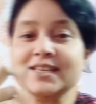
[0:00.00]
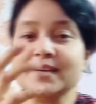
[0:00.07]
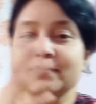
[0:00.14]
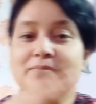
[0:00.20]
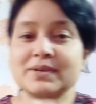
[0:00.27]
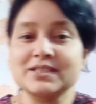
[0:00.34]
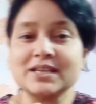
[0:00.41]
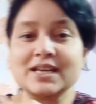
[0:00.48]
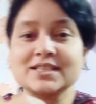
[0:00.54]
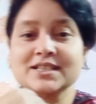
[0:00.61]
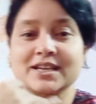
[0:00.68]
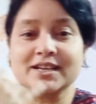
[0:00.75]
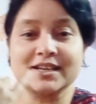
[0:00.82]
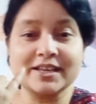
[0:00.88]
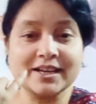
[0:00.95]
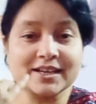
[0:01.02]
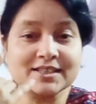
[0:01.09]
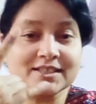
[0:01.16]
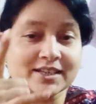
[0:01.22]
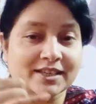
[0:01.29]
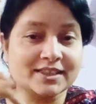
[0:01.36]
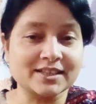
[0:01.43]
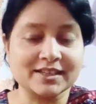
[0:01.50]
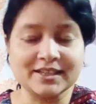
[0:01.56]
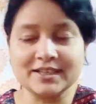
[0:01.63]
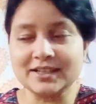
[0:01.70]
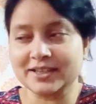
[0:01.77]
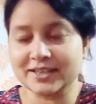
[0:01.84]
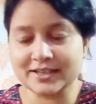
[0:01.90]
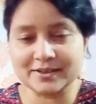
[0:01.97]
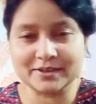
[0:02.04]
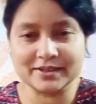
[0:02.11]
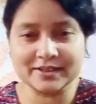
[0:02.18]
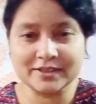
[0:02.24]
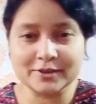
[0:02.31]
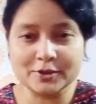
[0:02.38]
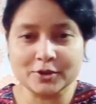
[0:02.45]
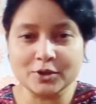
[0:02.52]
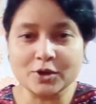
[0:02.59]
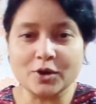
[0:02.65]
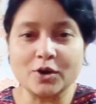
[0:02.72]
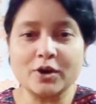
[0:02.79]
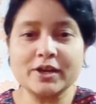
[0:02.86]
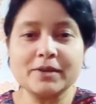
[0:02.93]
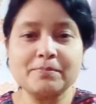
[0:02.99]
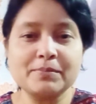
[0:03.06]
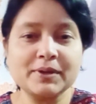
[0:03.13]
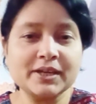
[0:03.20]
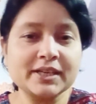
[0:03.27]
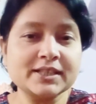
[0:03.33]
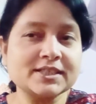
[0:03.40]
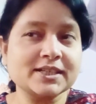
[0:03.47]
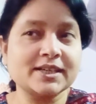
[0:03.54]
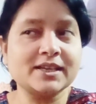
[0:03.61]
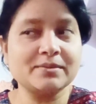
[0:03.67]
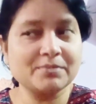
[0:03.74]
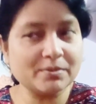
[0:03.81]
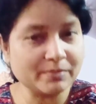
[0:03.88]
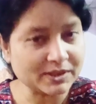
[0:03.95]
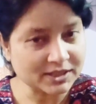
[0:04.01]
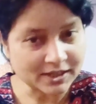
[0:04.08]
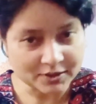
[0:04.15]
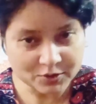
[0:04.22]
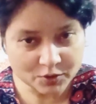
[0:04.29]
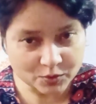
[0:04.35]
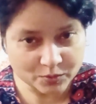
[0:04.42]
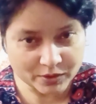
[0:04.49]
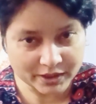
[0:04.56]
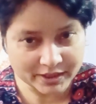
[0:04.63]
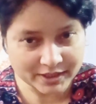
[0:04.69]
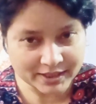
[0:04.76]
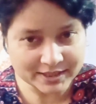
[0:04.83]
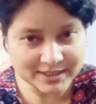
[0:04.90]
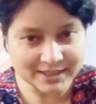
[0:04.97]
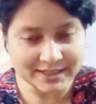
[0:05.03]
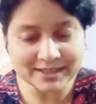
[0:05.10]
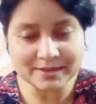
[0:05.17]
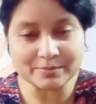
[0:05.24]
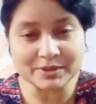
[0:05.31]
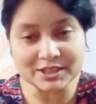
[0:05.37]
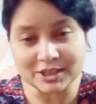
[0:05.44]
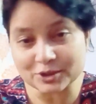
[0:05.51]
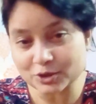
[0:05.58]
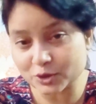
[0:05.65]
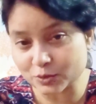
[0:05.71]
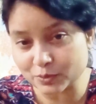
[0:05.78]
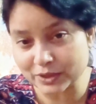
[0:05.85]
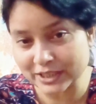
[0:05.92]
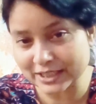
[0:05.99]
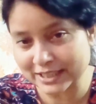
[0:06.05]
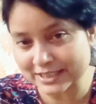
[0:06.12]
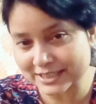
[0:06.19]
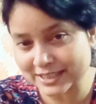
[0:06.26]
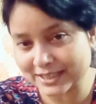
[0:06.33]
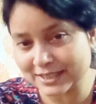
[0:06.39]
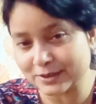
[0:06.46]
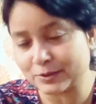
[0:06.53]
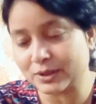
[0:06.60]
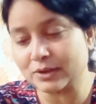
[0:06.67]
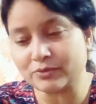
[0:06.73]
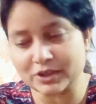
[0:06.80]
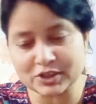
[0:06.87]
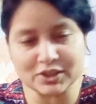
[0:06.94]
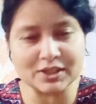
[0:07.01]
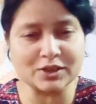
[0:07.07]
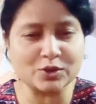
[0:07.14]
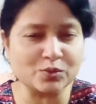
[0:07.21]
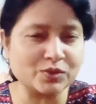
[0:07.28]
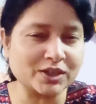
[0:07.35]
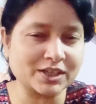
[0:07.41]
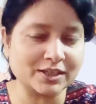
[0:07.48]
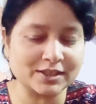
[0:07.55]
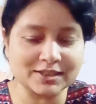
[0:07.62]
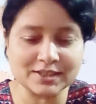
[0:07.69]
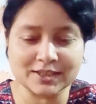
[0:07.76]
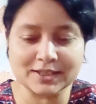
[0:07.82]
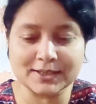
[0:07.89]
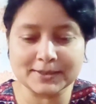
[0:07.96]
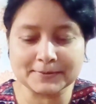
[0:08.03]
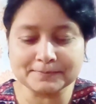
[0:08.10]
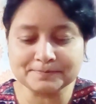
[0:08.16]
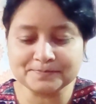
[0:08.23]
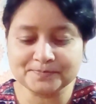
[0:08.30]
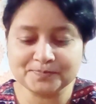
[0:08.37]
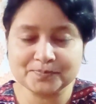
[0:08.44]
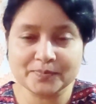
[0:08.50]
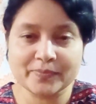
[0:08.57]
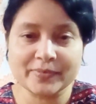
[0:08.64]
कैसे हम मसाज करने का सही तरीका क्या है और अपने चेहरे पर मसाज क्यों करना चाहिए मसाज क्यों लेना चाहिए या फेशियल क्यों करना चाहिए